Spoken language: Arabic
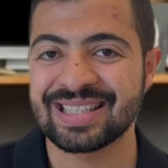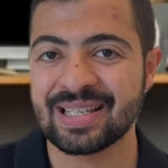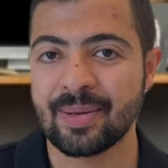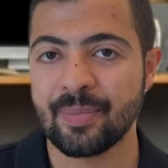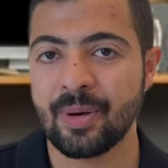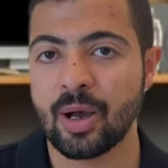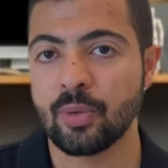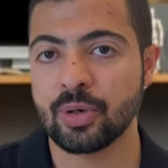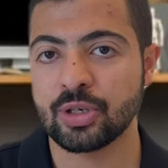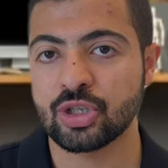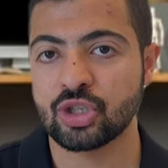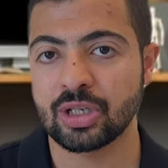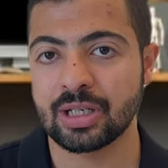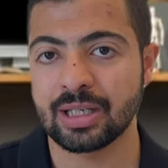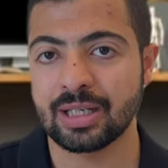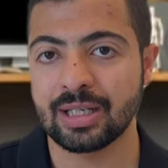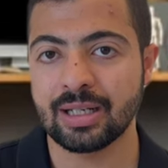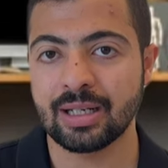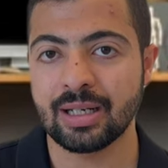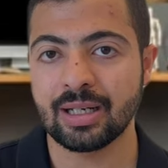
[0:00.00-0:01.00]

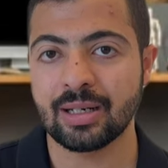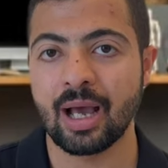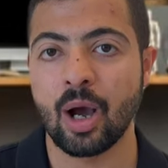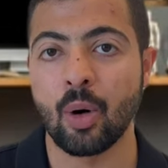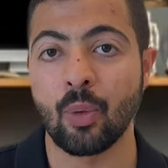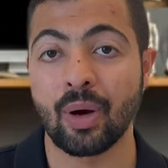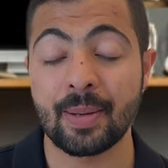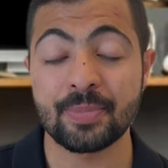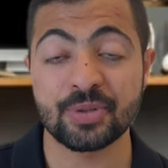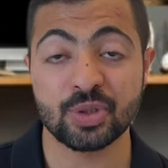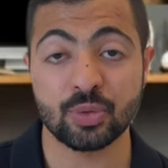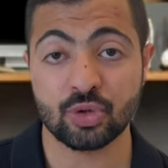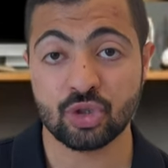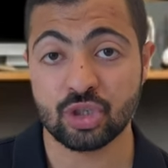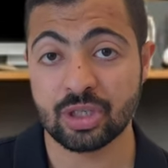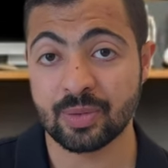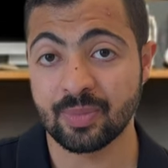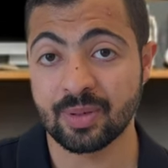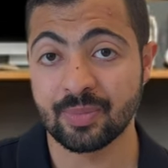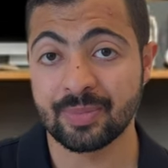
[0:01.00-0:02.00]
27 أو 25%
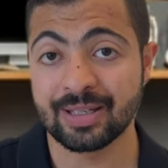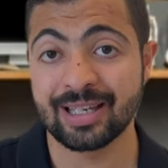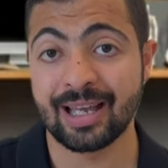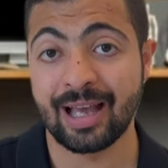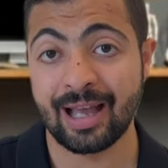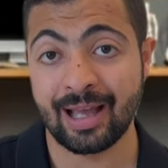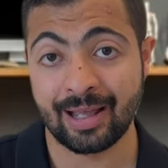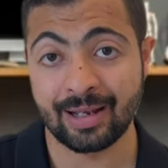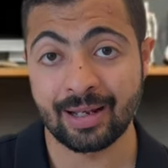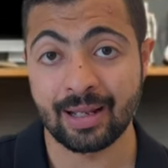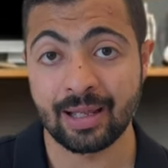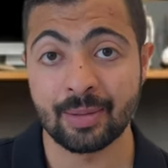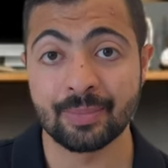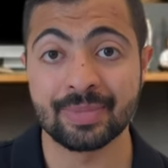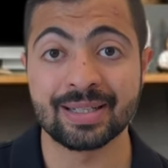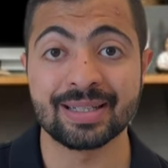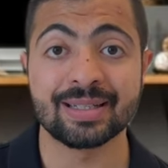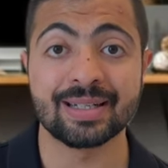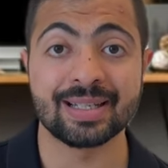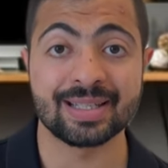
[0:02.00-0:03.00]
أعلى
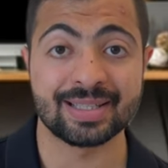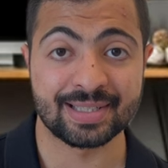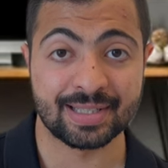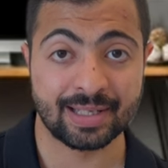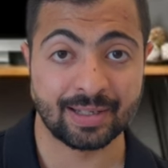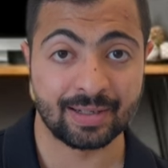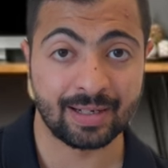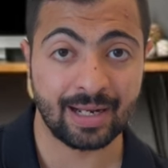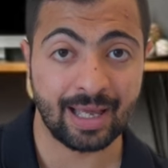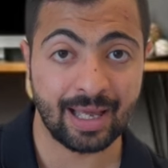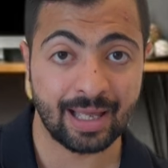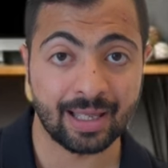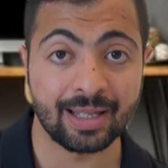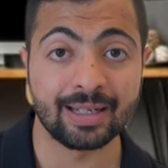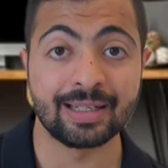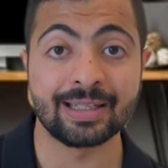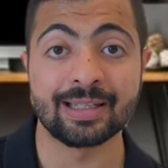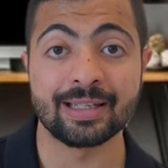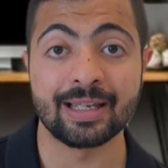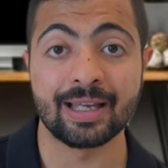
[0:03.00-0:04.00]
من السعر
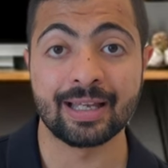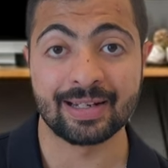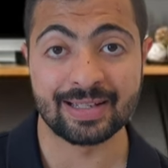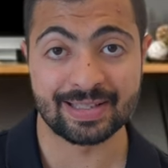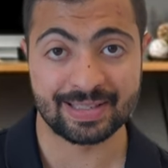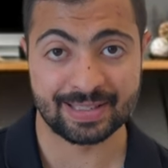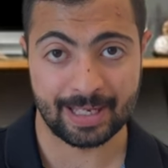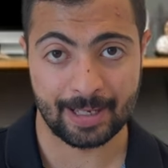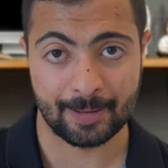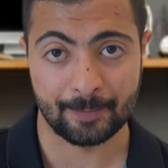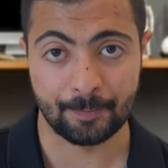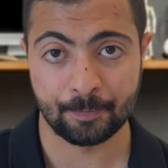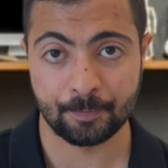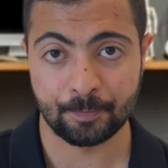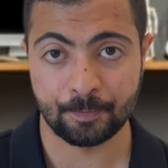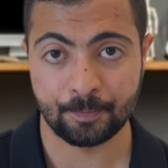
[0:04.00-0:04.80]
الحالي للسهم